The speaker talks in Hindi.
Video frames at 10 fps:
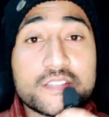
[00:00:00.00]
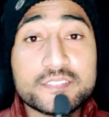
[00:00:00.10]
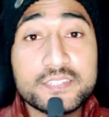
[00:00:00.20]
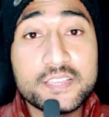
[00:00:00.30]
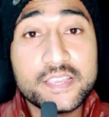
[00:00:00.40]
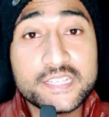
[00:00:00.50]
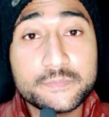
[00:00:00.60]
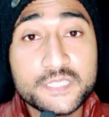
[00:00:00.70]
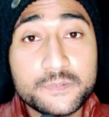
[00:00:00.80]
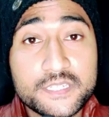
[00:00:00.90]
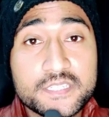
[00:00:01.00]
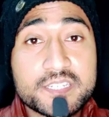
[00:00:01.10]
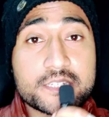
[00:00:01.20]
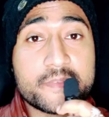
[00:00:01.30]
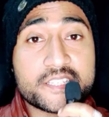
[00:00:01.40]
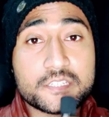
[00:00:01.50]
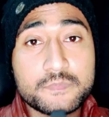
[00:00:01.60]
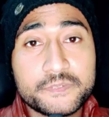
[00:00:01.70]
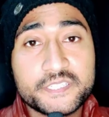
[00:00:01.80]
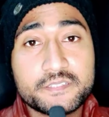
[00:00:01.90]
और इस तरीके के एस भाई टेस्ट मैसेज
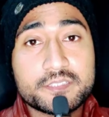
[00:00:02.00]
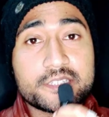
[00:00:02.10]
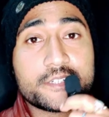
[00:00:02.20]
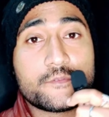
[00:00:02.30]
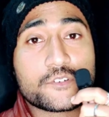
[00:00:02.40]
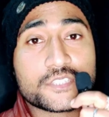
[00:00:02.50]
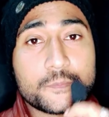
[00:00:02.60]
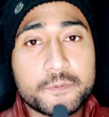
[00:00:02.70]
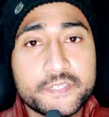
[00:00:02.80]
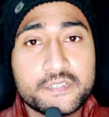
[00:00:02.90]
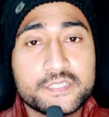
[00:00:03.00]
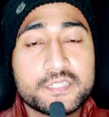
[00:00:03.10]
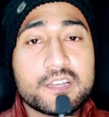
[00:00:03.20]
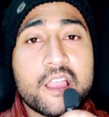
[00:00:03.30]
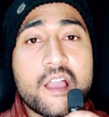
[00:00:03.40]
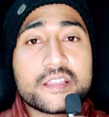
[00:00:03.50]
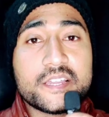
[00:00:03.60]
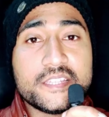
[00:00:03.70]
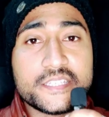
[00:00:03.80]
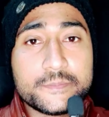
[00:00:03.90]
में भेजा जाता है व्हाट्सअप पर भेजा जाता है
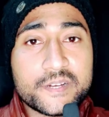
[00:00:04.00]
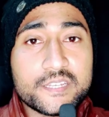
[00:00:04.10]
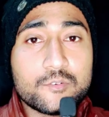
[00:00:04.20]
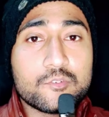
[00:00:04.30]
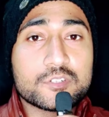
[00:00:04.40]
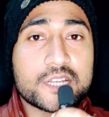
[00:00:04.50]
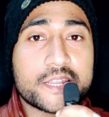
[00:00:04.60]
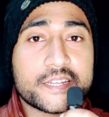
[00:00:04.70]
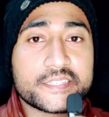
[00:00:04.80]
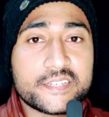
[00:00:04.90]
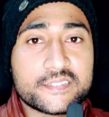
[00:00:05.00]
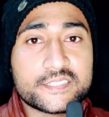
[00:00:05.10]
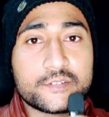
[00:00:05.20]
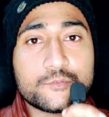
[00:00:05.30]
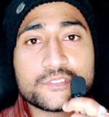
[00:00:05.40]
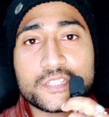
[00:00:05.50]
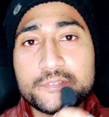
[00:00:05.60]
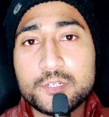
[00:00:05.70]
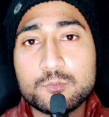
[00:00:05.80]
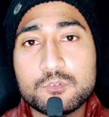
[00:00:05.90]
यानी कि भाई लोगों को टारगेट किया जाता है उन
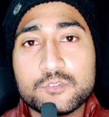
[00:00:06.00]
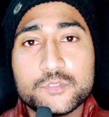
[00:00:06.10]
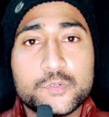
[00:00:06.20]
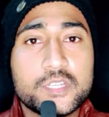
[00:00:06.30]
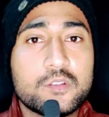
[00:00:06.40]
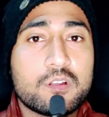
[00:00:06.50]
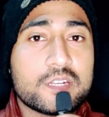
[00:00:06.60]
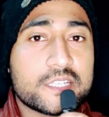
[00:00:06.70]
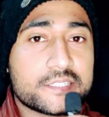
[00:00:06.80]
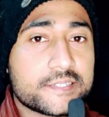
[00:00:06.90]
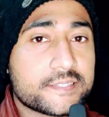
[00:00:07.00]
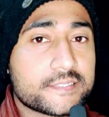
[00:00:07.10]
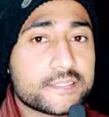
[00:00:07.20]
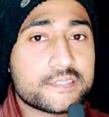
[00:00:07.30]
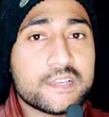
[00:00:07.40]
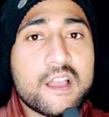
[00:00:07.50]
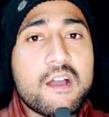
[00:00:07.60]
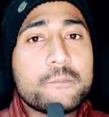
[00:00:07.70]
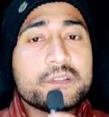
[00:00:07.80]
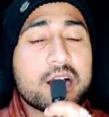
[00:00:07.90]
सभी लोगों को जो कि लोन लेते रहते हैं
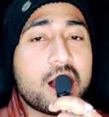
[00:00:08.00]
अब